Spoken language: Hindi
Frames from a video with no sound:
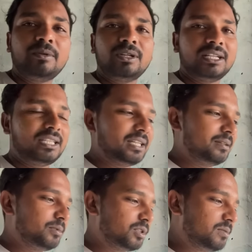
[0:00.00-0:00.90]
बोल रहे थे
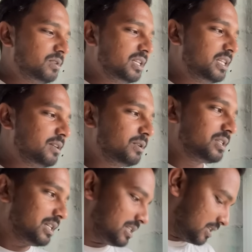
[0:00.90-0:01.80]
कि मौसम चेंजिंग की वजह
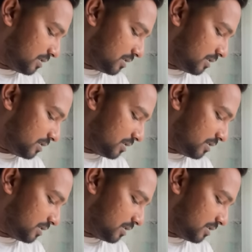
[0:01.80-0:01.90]
से ऐसा